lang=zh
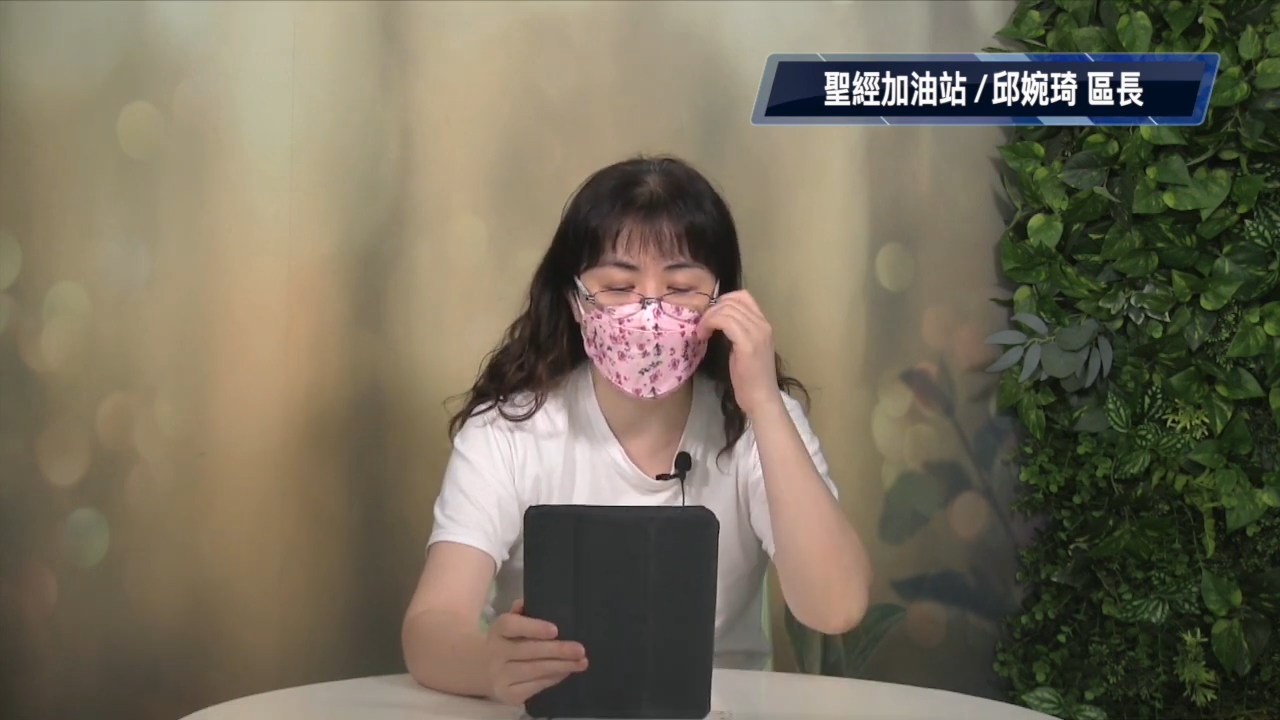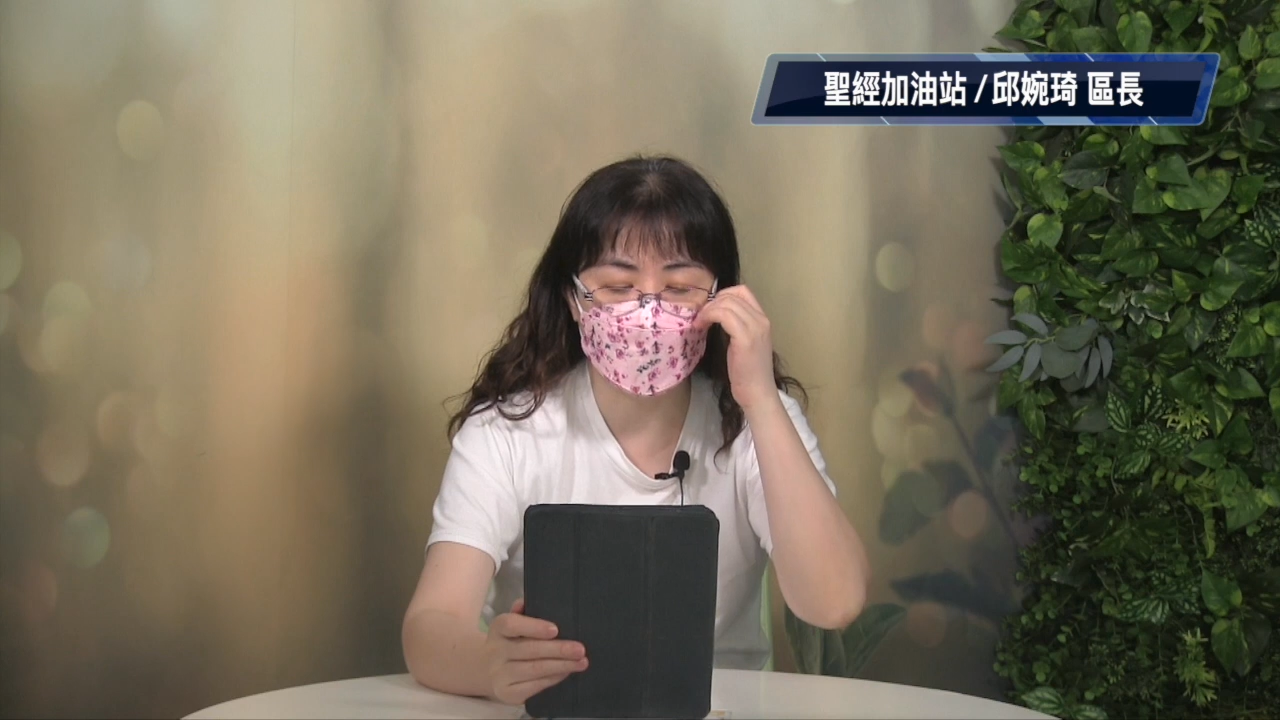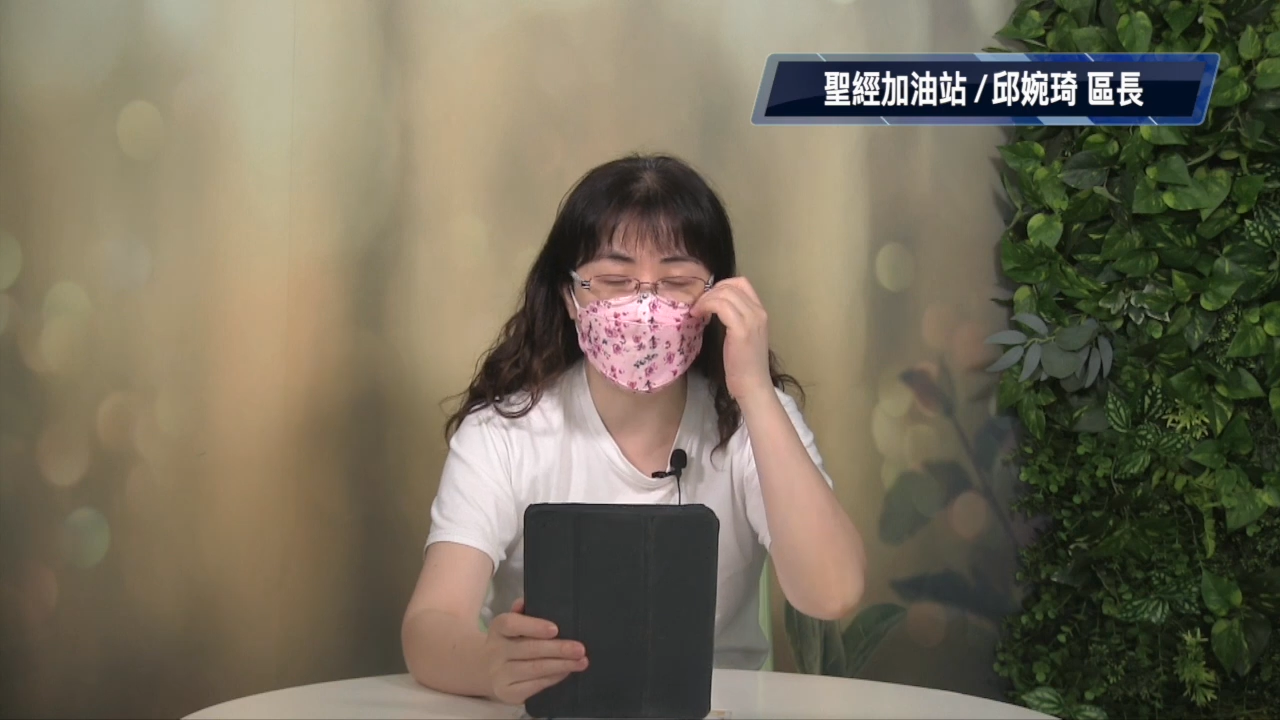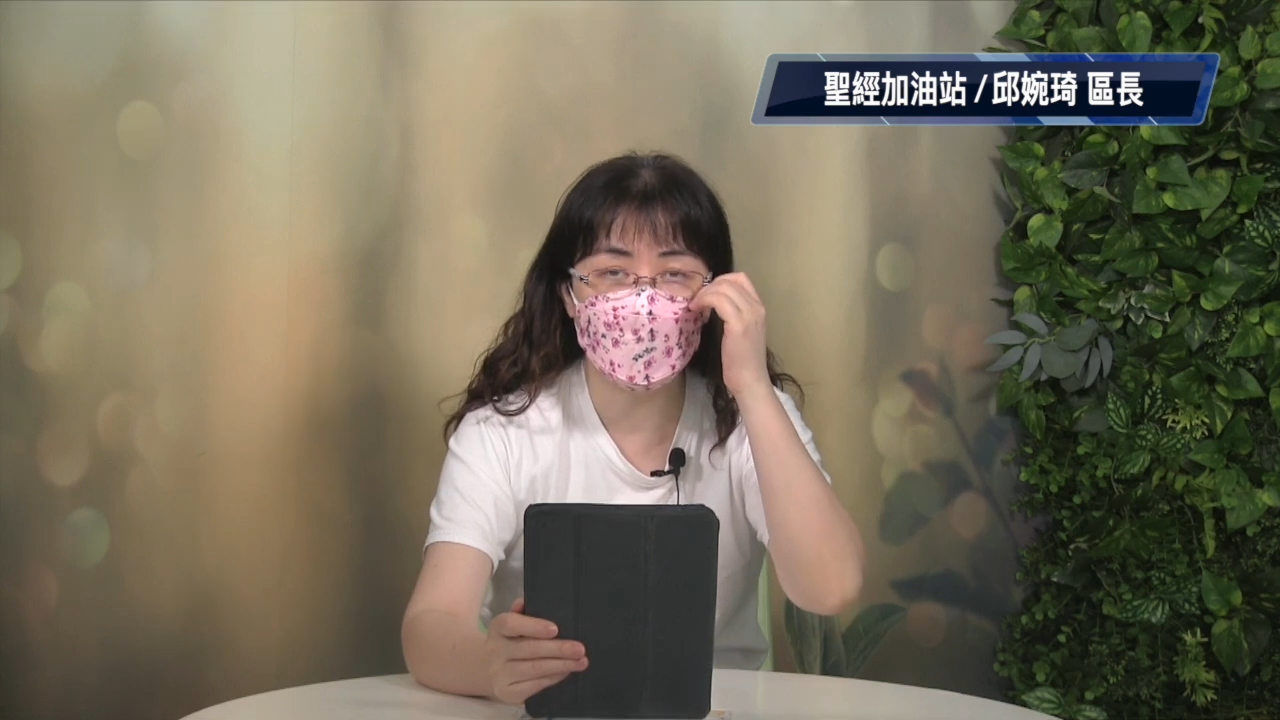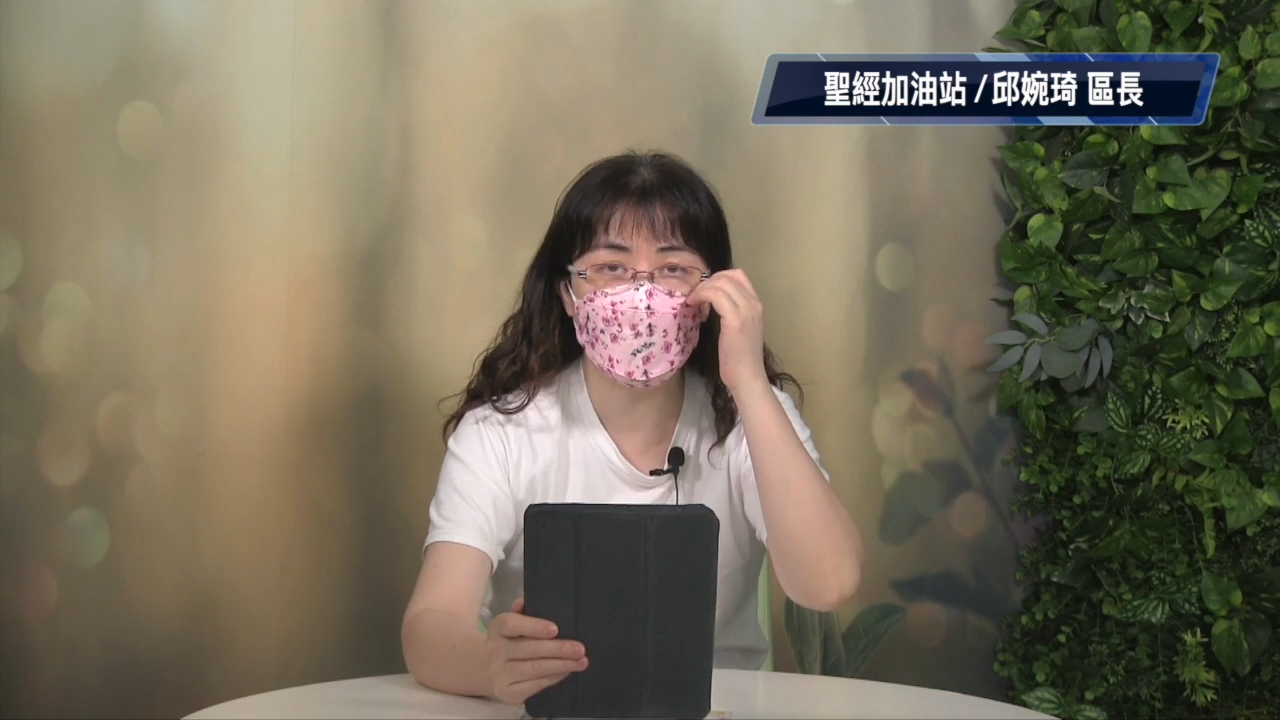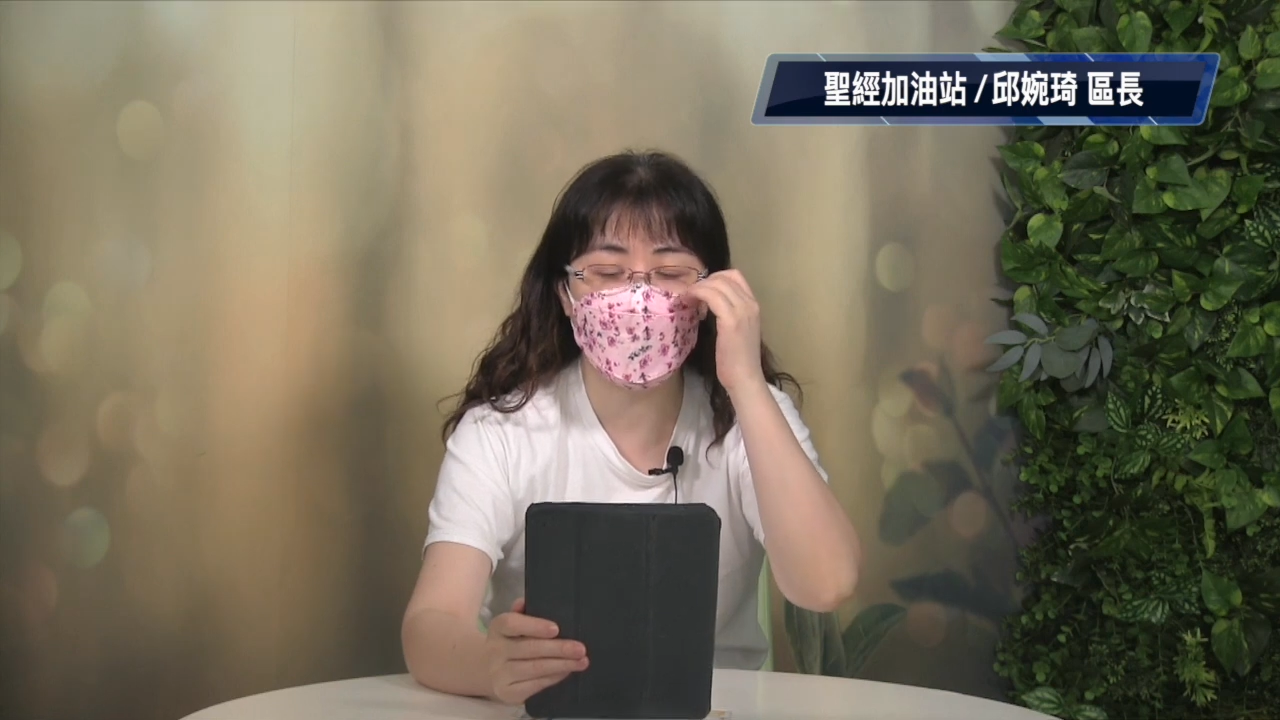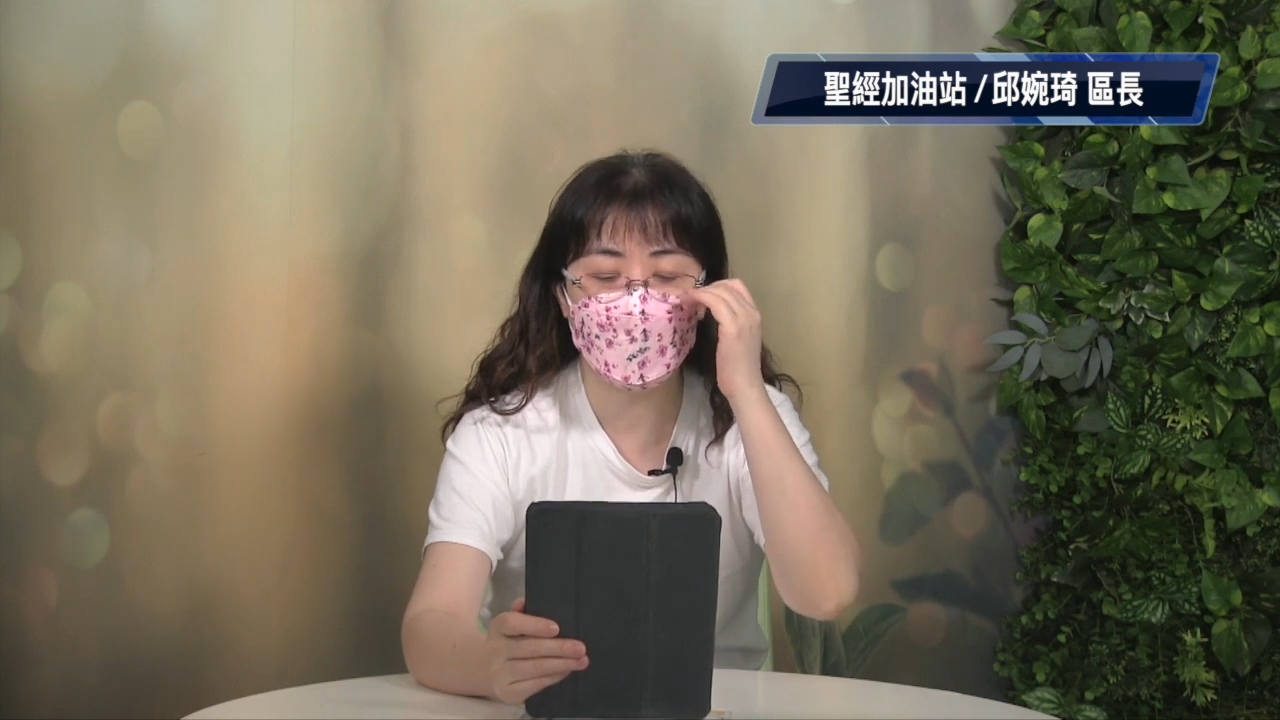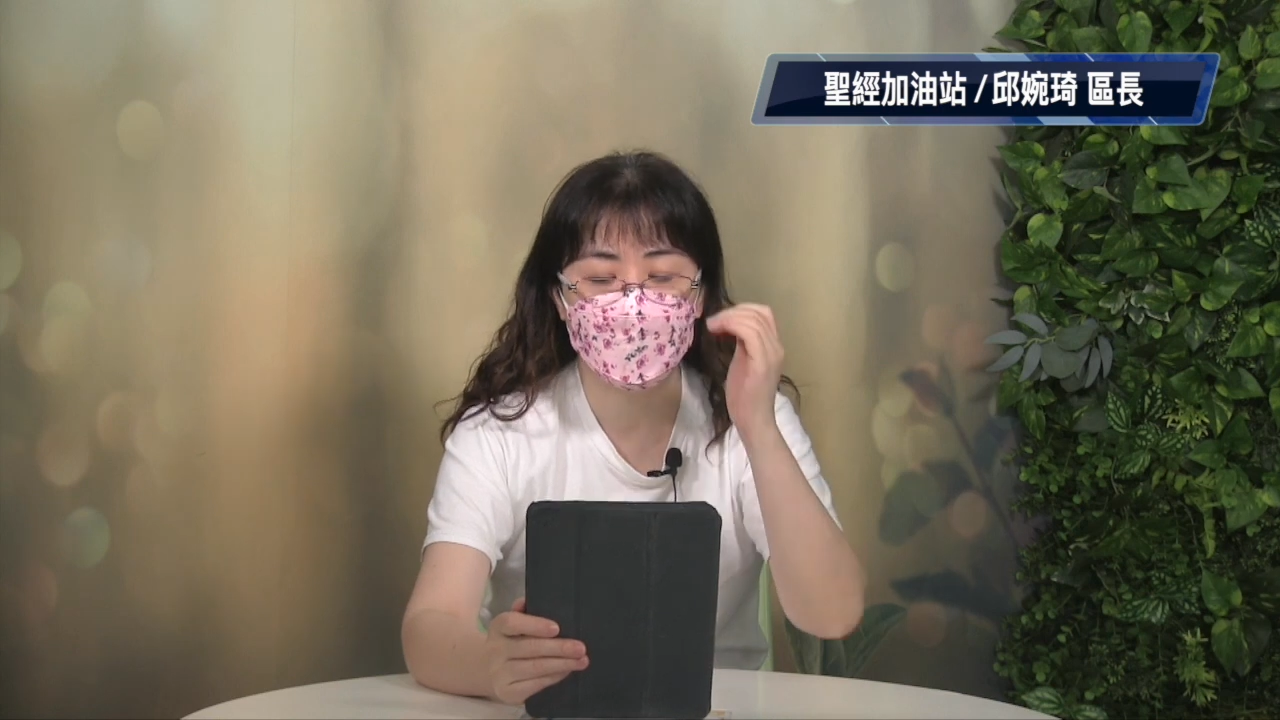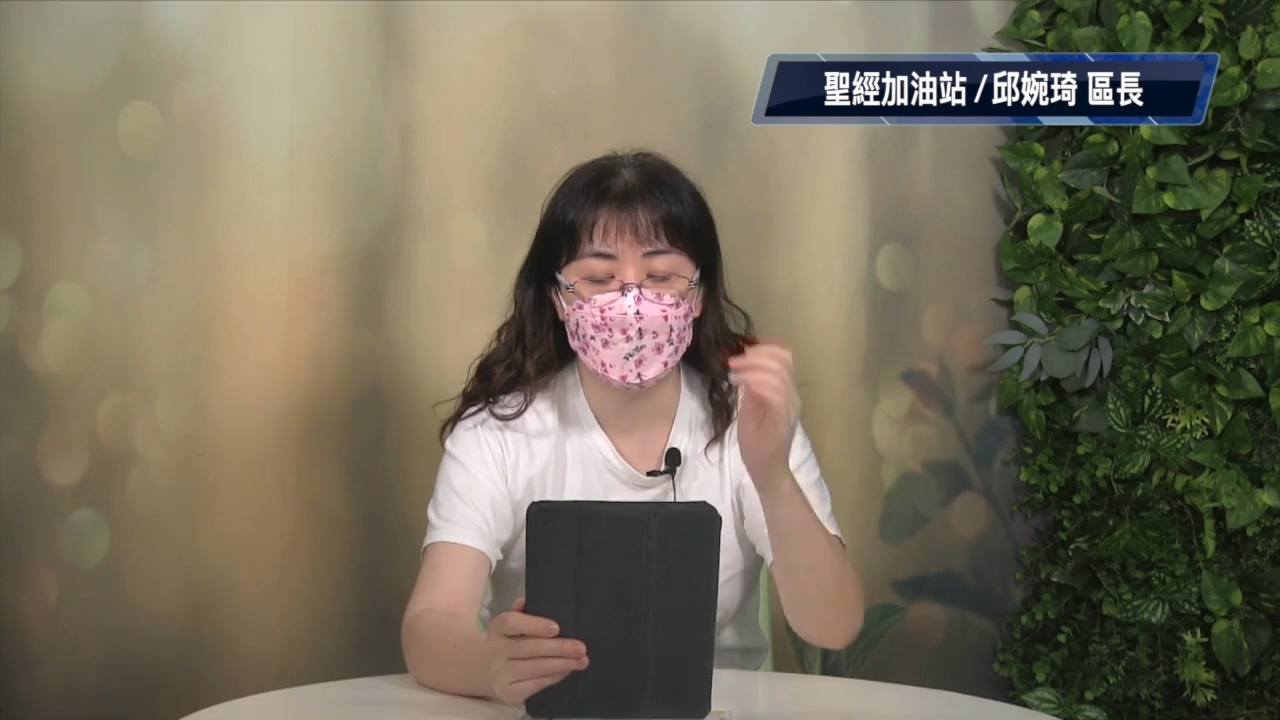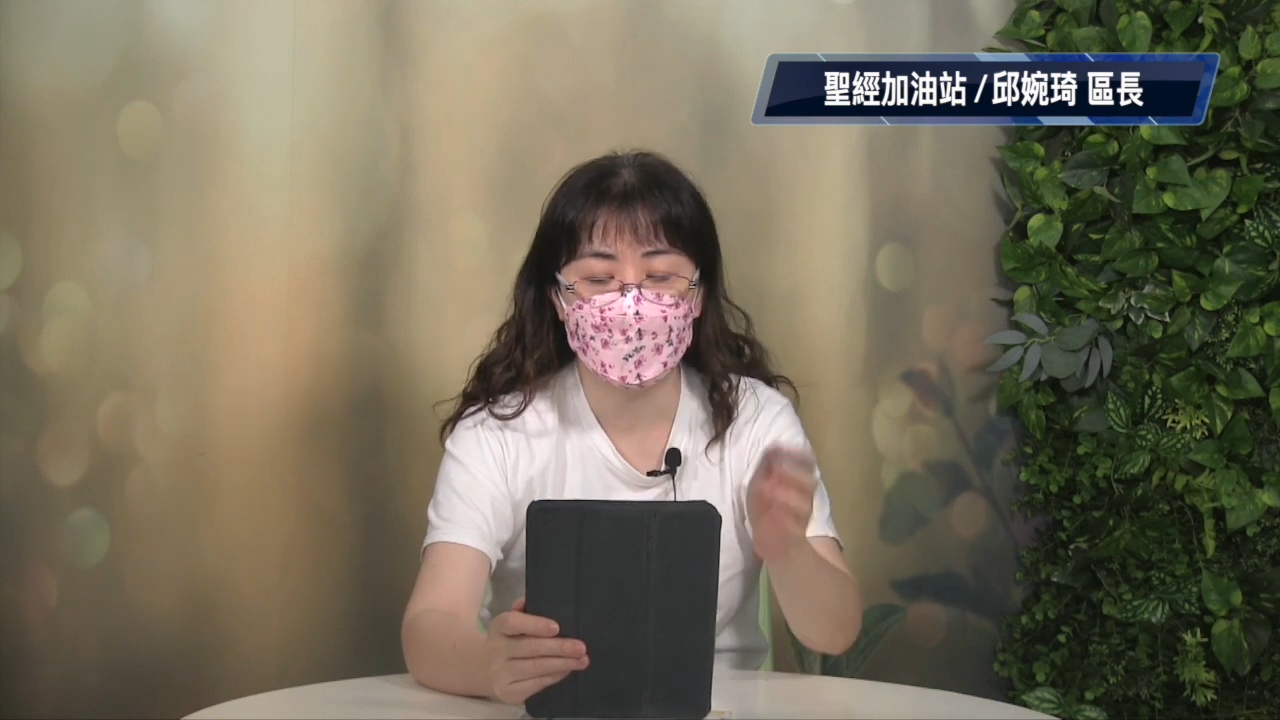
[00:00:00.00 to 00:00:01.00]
远的罪。